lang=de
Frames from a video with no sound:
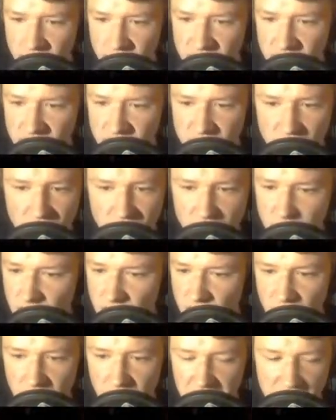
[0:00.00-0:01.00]
Das ist...
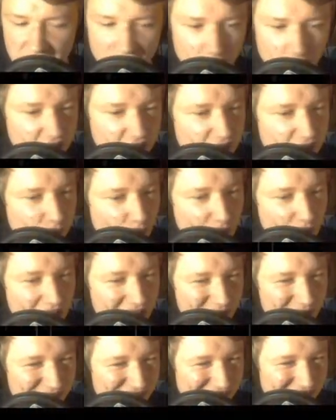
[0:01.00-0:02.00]
Nee, und das
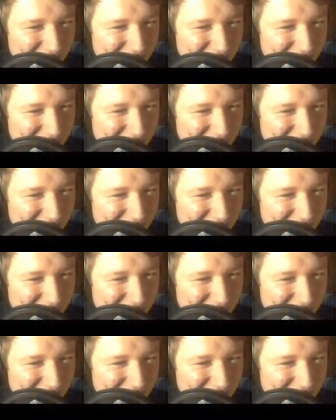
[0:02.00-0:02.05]
Problem ist,